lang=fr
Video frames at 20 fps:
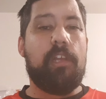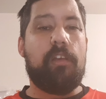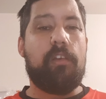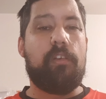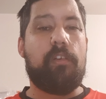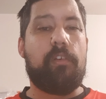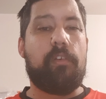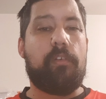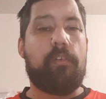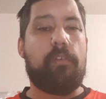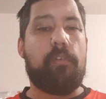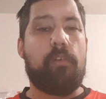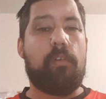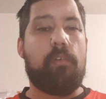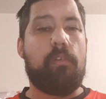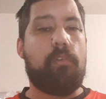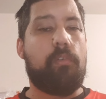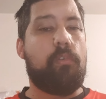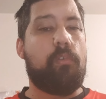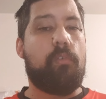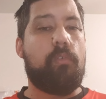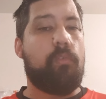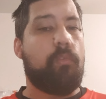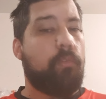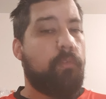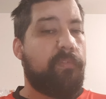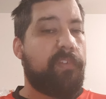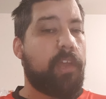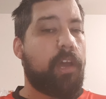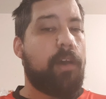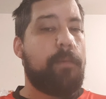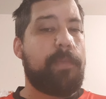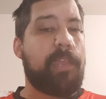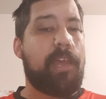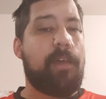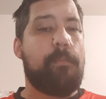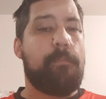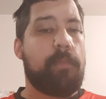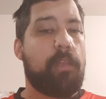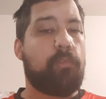Euh, on verra
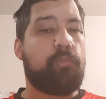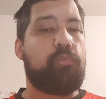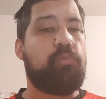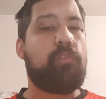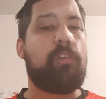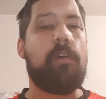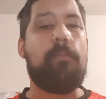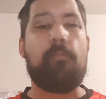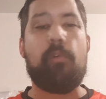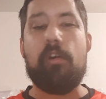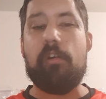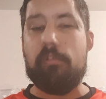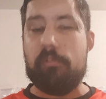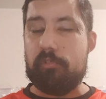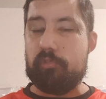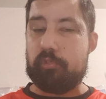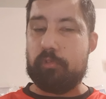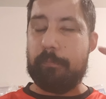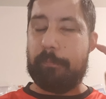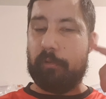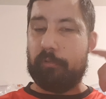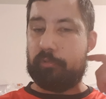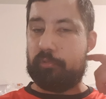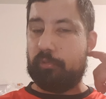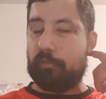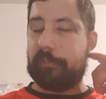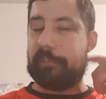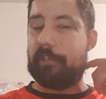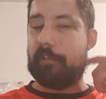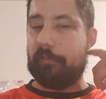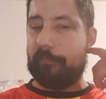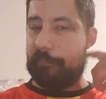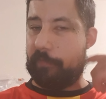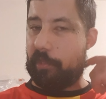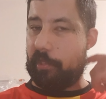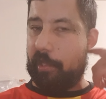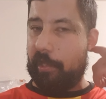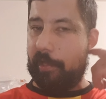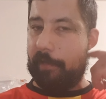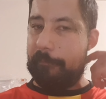bien, mais en tout cas moi je pense sur ça.
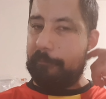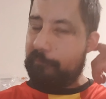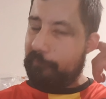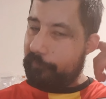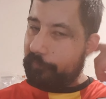Hein.